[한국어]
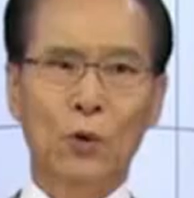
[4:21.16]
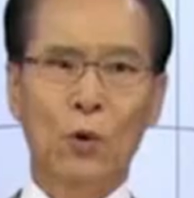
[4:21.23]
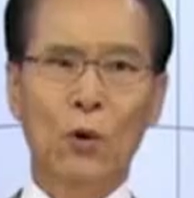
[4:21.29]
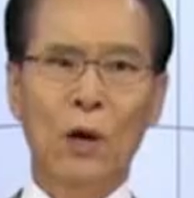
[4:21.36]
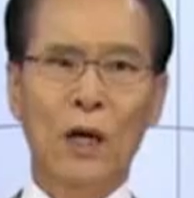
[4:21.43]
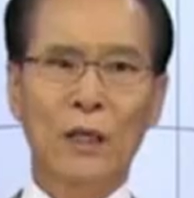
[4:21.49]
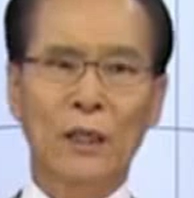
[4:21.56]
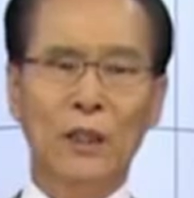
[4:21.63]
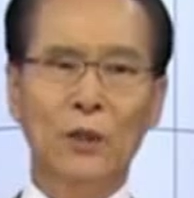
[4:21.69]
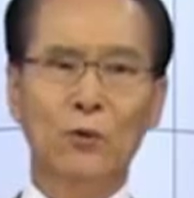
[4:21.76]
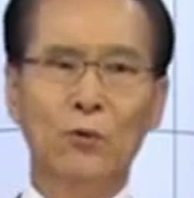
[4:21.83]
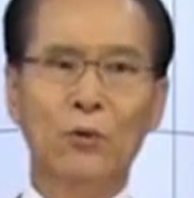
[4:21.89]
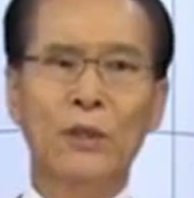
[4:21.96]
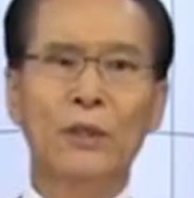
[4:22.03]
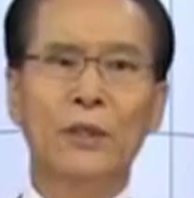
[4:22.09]
노아
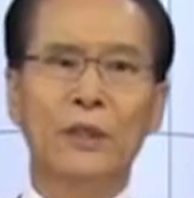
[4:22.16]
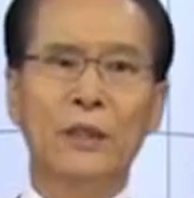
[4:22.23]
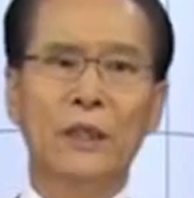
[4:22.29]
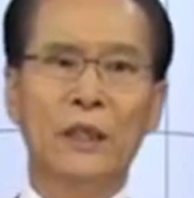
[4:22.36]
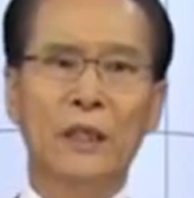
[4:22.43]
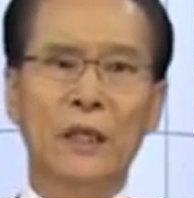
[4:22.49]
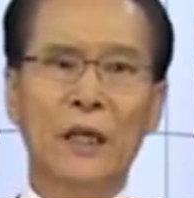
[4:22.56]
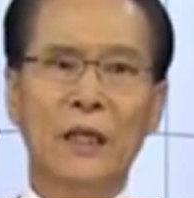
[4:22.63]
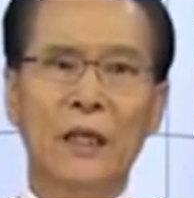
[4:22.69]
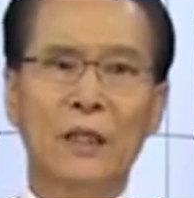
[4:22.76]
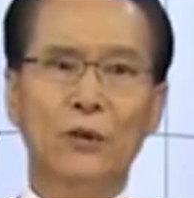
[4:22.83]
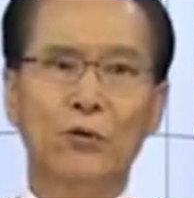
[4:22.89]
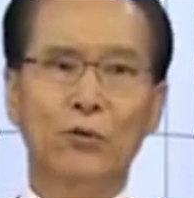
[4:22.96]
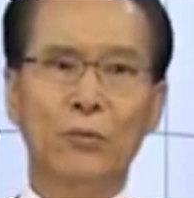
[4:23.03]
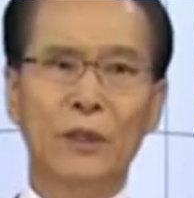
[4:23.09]
이후의
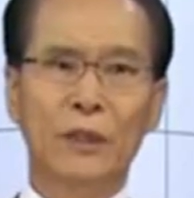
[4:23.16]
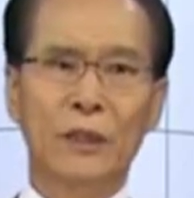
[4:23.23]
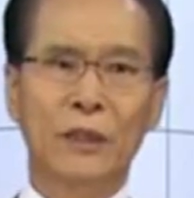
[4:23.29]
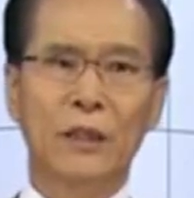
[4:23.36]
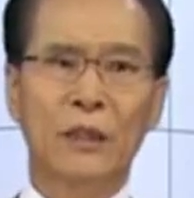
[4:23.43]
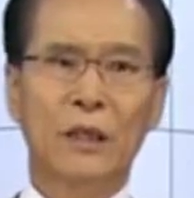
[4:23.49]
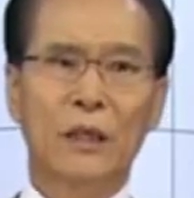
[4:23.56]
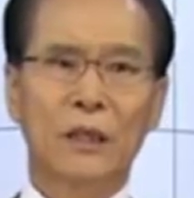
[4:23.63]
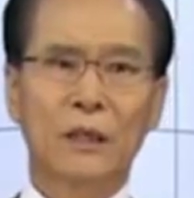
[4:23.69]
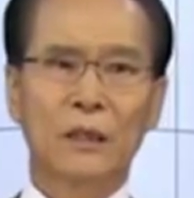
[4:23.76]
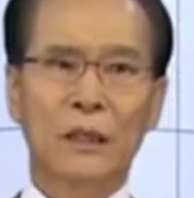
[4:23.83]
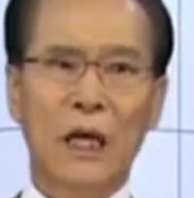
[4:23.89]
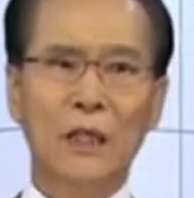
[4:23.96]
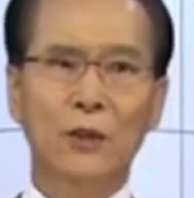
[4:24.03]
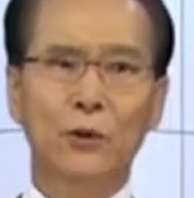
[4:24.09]
인간의 수명이
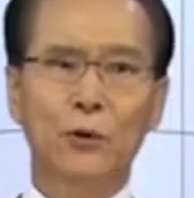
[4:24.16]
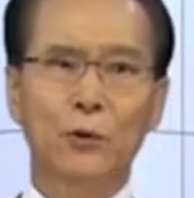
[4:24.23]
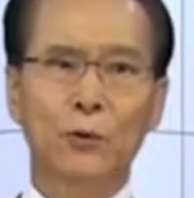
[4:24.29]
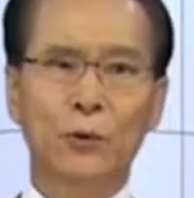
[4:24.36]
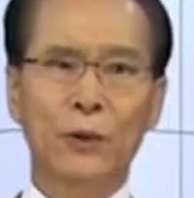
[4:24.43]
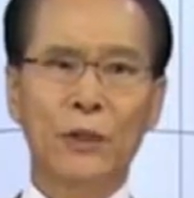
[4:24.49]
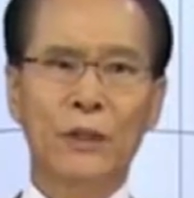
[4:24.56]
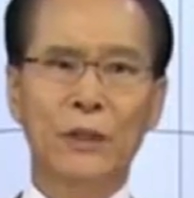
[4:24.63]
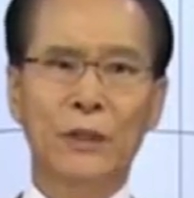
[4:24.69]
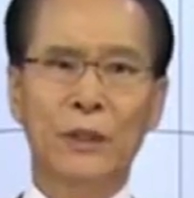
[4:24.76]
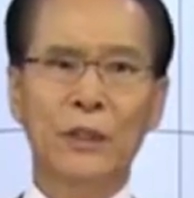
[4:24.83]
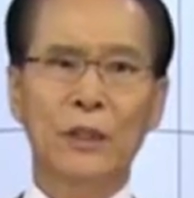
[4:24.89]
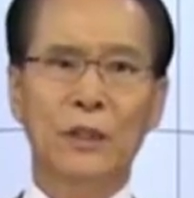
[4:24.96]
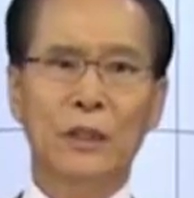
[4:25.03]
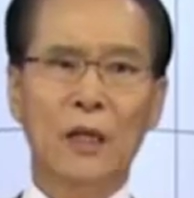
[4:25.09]

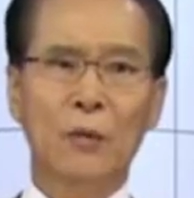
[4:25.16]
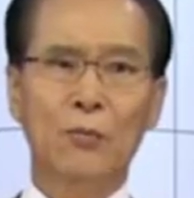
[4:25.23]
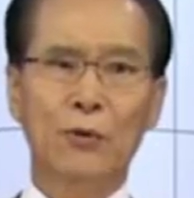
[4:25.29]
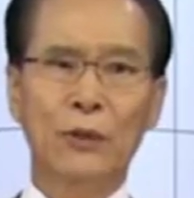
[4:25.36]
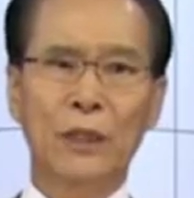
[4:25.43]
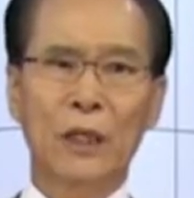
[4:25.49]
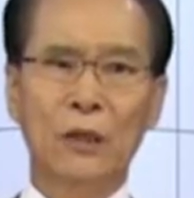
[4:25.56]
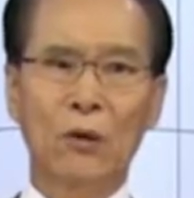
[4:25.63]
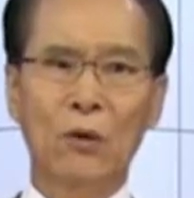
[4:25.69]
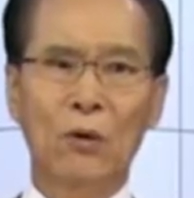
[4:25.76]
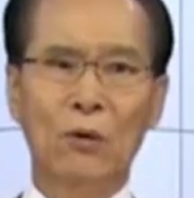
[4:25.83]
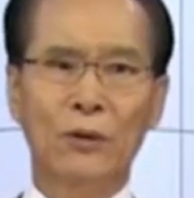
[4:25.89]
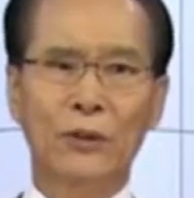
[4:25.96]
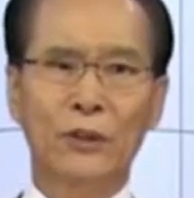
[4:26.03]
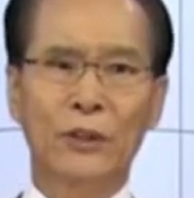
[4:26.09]
단축되었기
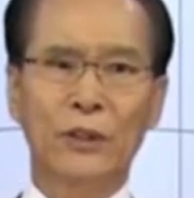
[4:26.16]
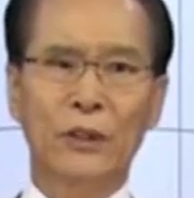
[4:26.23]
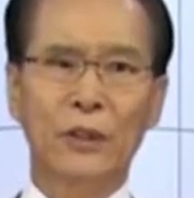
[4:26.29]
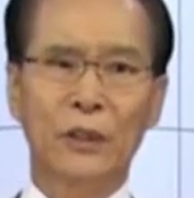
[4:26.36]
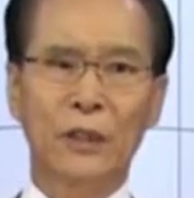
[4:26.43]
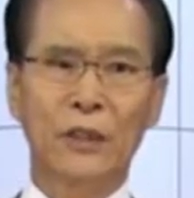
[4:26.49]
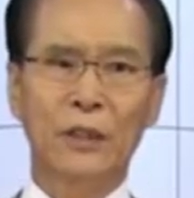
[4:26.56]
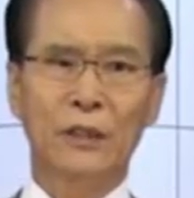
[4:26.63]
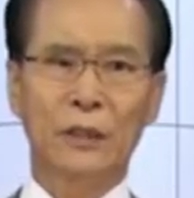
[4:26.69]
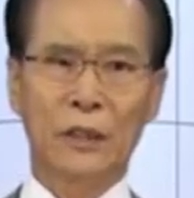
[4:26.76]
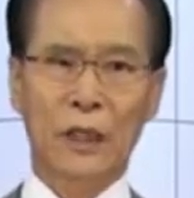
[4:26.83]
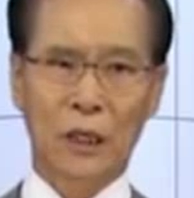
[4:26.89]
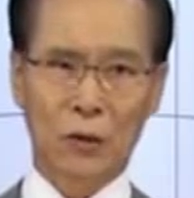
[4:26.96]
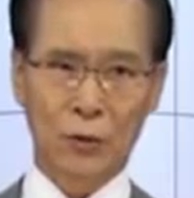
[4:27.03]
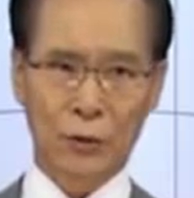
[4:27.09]
때문이라고 성경은
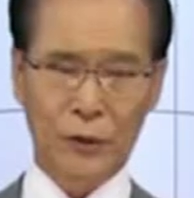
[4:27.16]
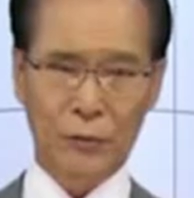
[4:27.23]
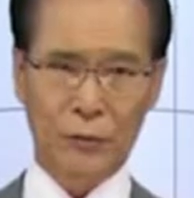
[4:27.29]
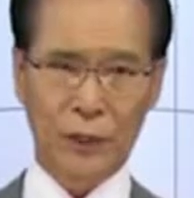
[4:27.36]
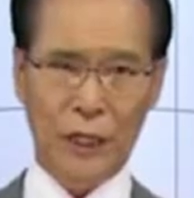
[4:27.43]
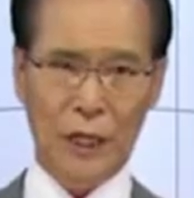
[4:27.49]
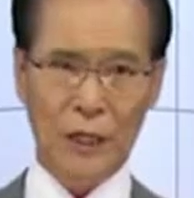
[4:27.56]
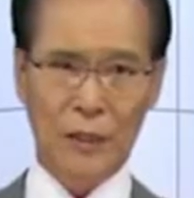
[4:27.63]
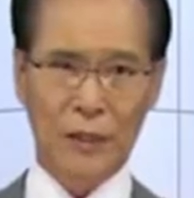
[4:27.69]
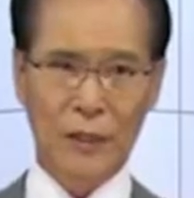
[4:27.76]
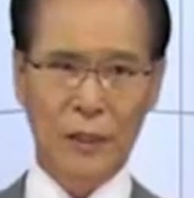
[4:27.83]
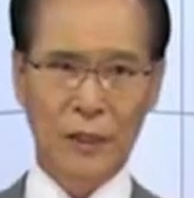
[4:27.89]
전하고 있습니다.